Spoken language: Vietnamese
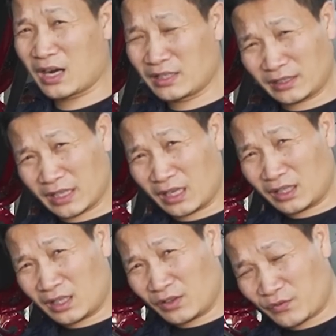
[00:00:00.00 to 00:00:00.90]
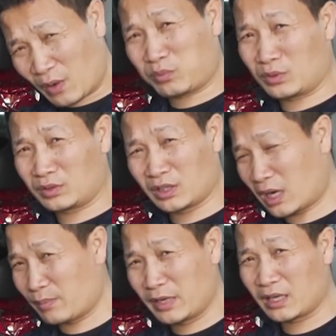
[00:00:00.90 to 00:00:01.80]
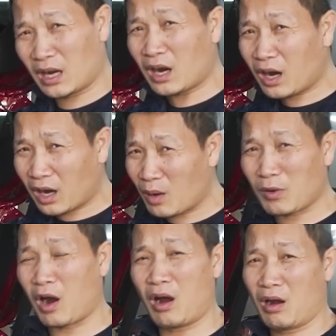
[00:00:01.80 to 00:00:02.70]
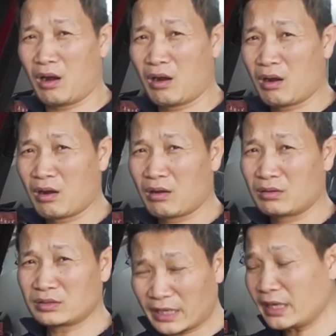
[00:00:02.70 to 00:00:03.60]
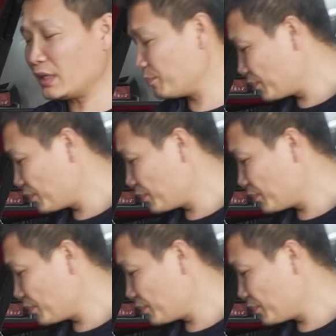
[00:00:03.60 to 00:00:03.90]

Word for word: gần như tiếng vọng từ gầm lên là không có rất ít